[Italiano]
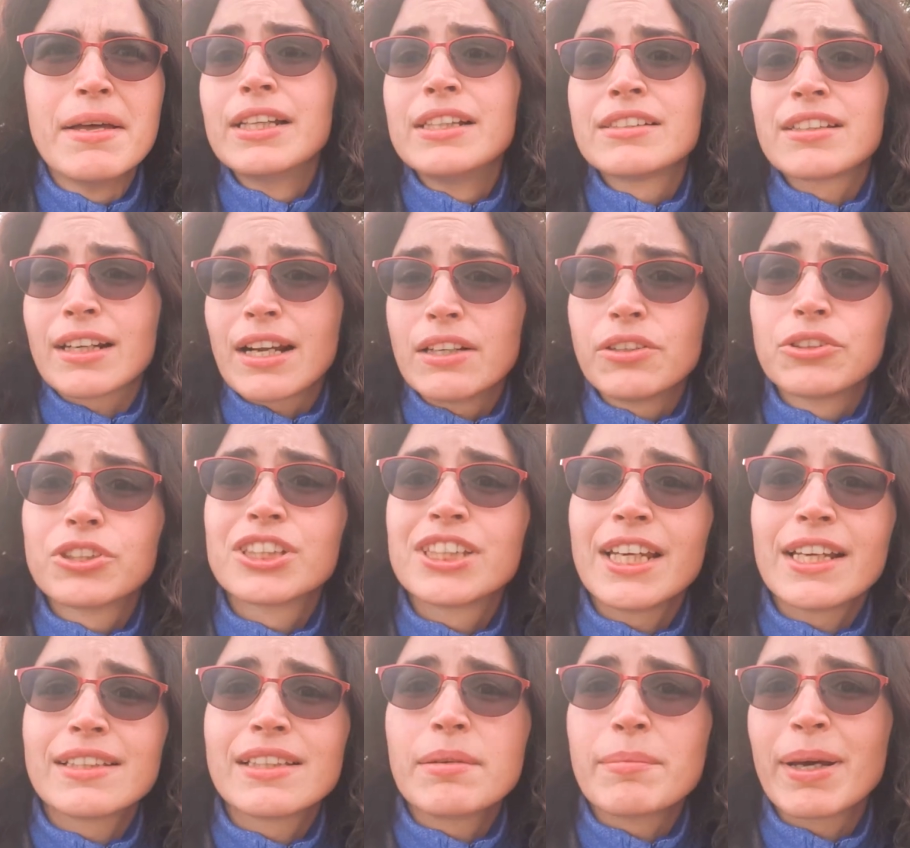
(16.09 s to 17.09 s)
saranno
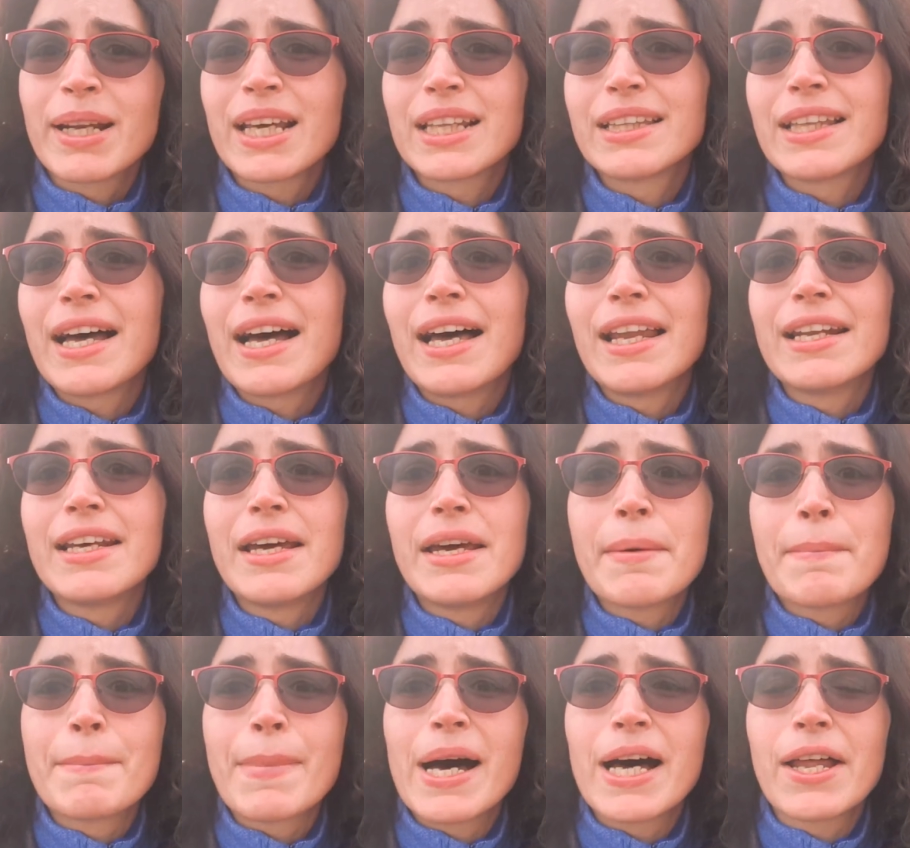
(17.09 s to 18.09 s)
sia a tema natale
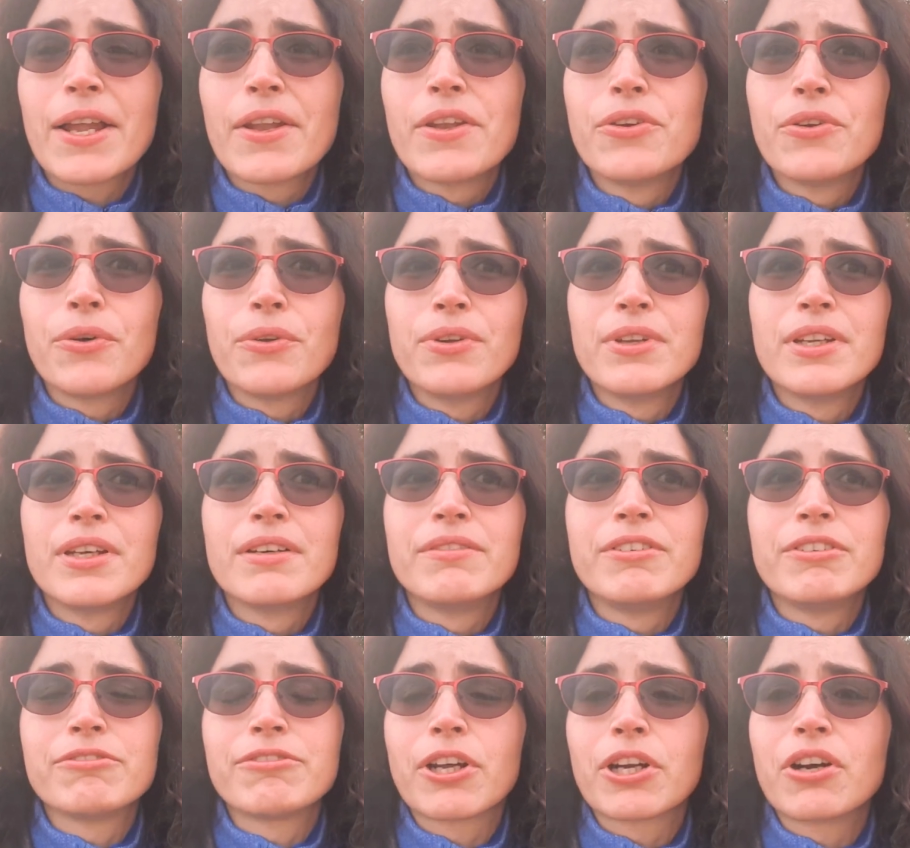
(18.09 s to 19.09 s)
ma non
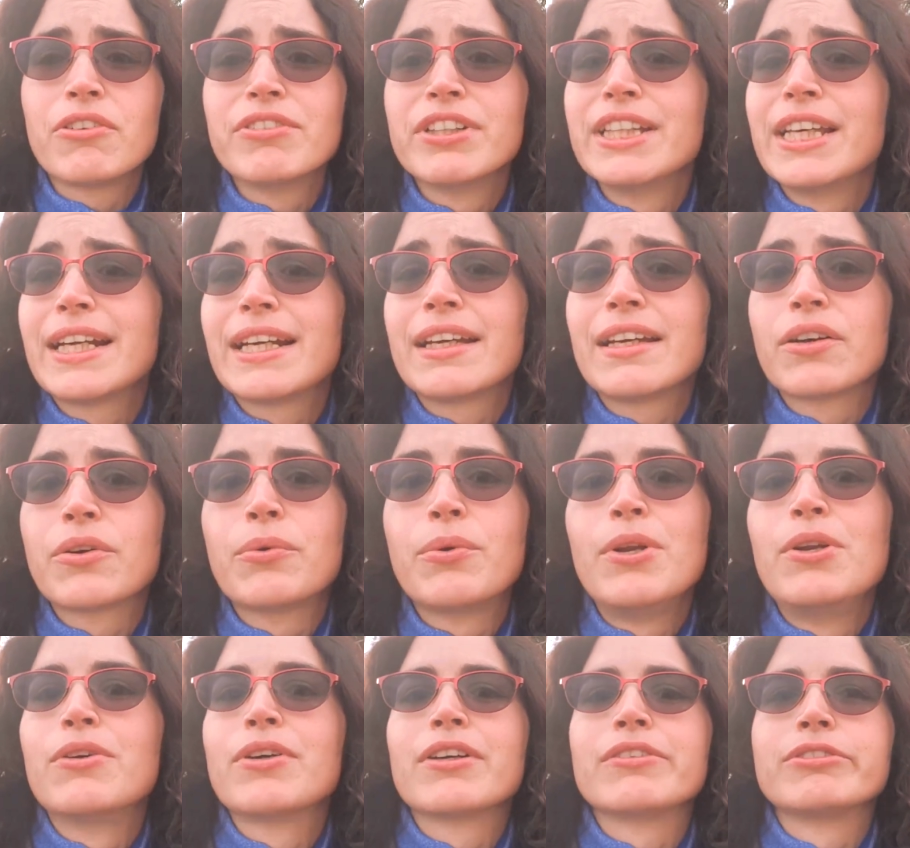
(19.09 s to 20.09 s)
vi farò vedere
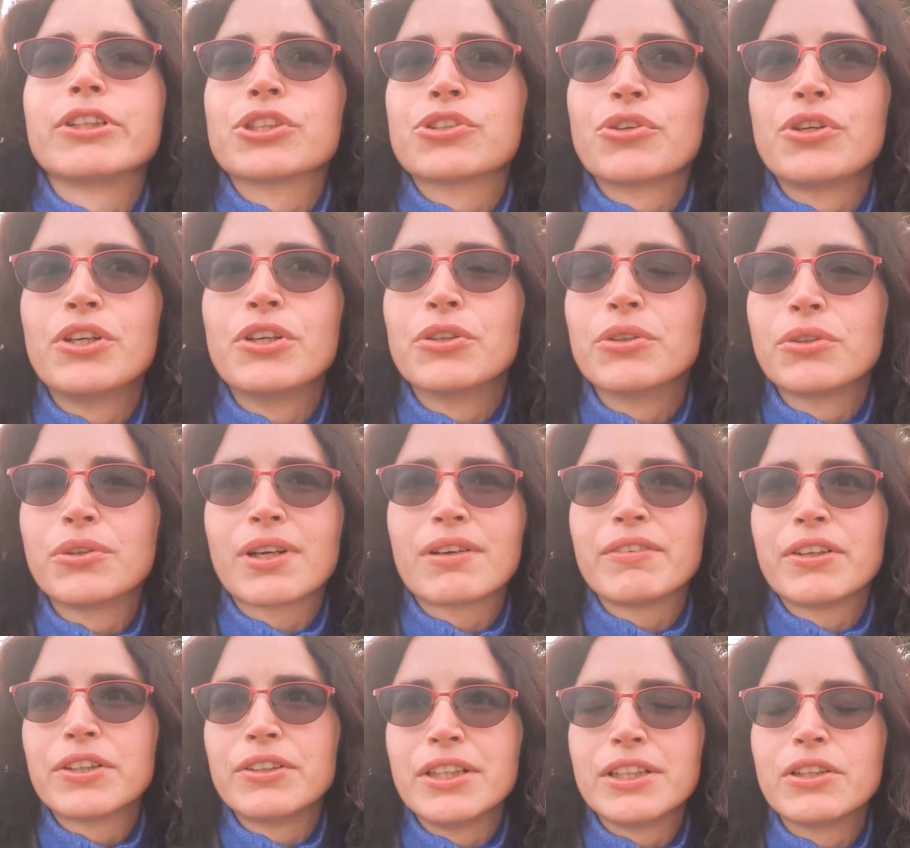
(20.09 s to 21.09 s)
quello che faccio io tra
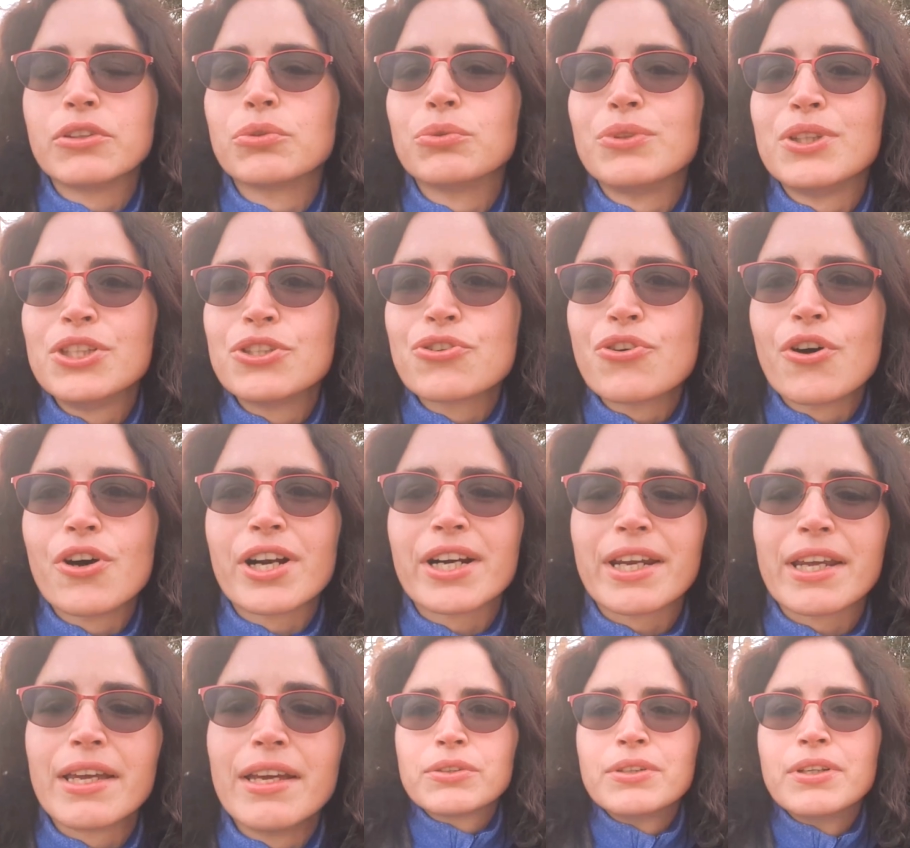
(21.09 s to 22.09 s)
virgolette tutti i
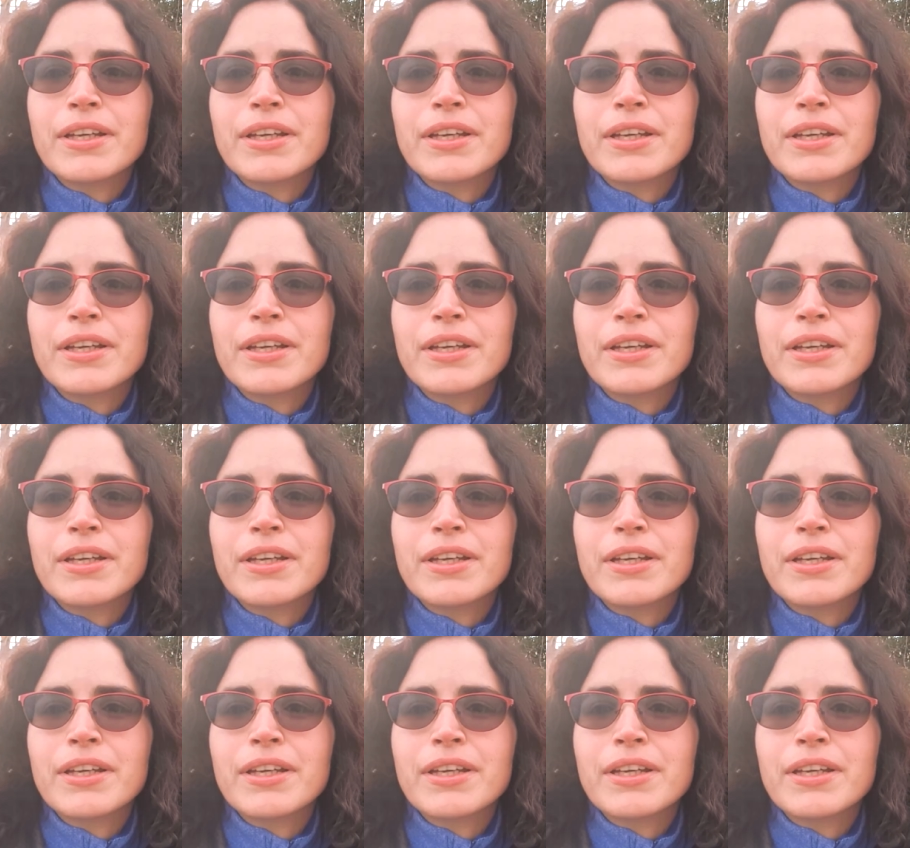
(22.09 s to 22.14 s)
giorni,